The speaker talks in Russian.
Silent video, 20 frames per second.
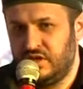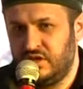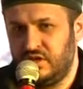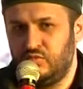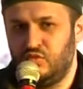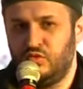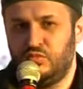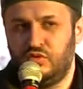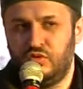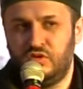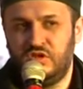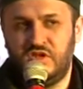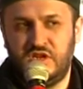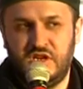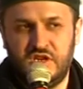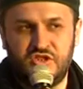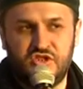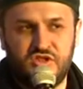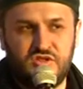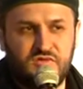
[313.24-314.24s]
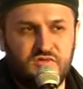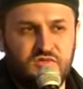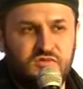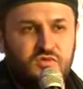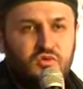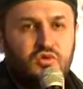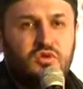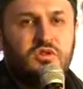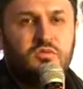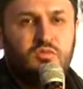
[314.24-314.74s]
Ему будет аджир
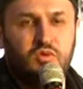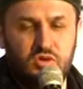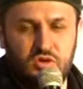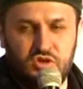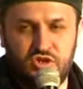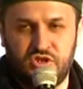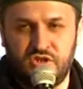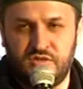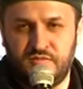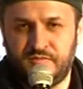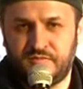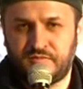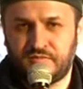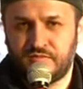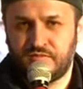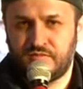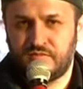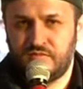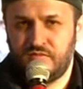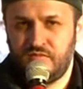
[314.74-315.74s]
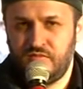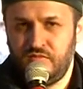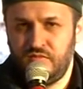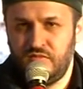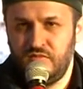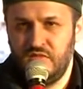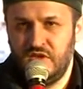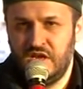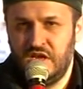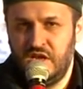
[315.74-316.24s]
вдвое больше.
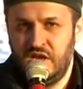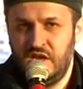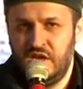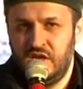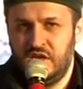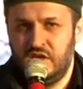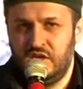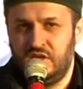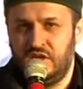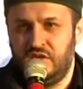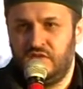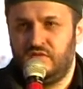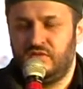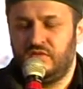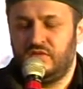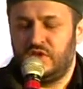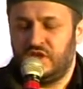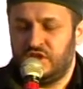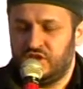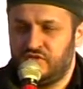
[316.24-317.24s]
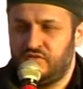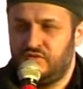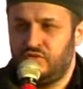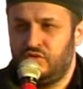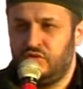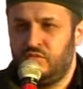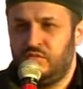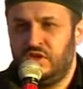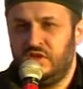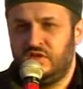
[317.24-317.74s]
И также в
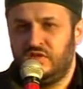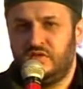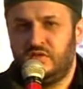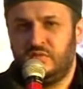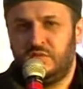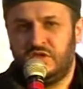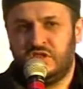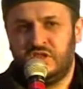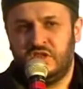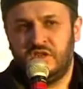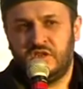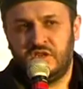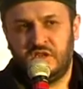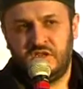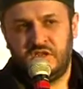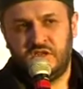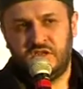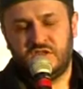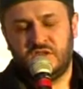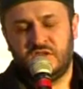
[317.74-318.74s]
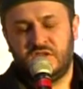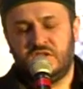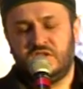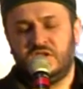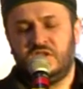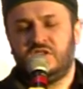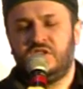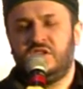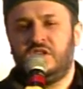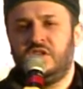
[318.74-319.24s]
другом хадисе посланник Аллаха
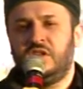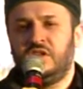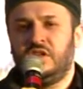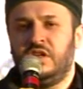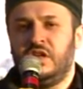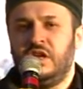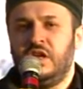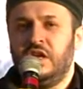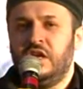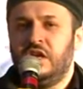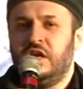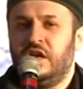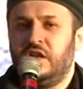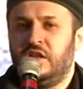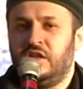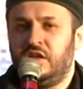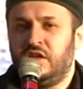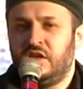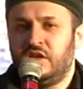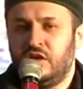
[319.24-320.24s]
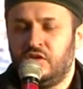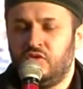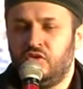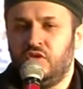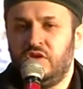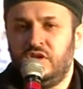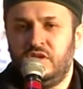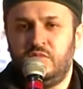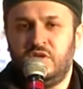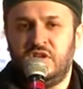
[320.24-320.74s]
сказал, Аллах
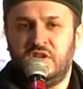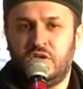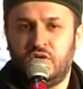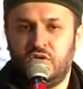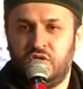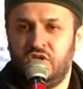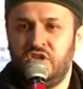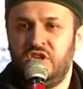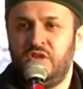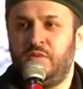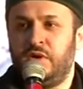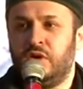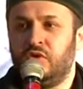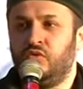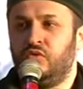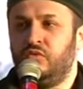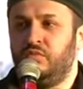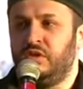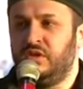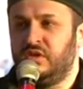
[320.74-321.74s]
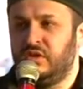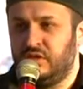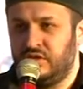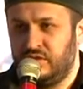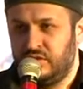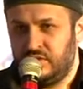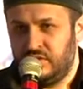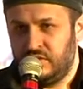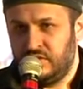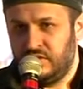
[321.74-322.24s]
какой-либо народ не
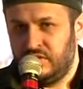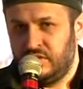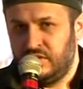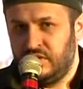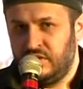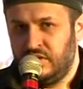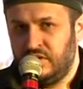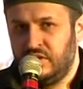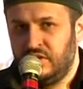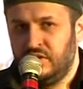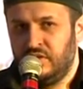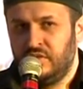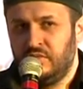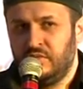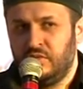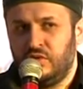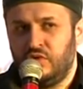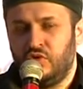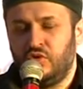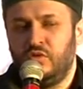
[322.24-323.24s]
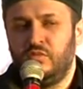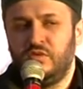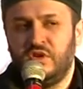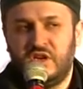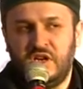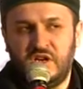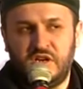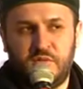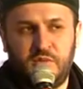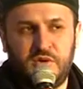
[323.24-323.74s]
погубил,
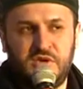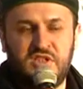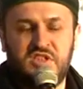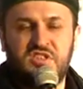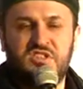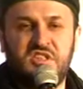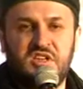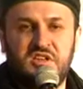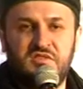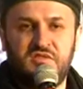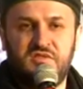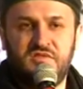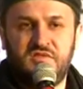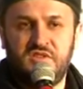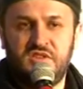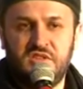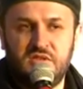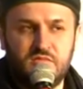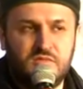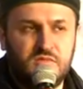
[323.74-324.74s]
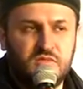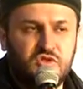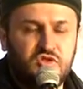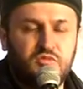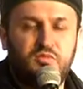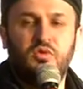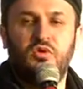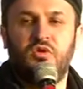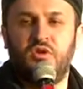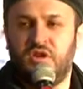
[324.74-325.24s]
кроме как предоставив им
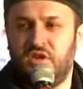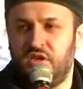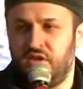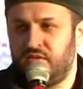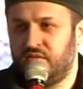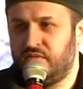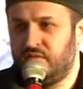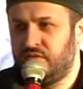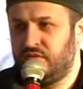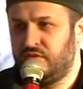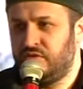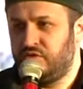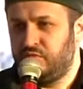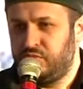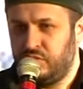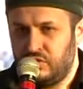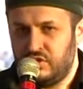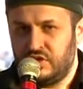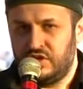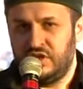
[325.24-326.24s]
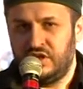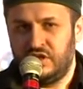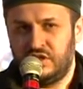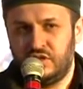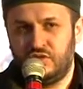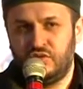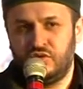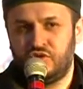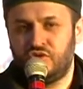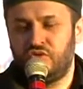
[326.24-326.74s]
споры. Споры –
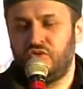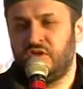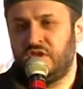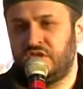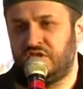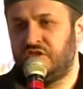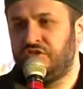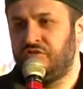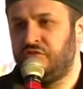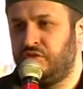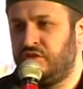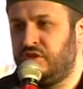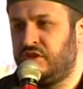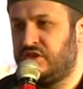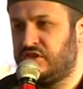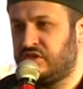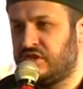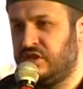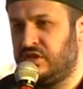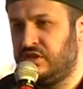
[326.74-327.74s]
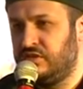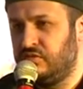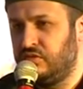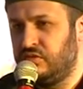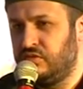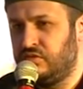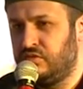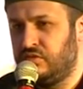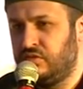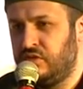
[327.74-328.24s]
это то, что нас сегодня
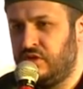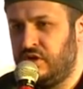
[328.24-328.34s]
раскалывают.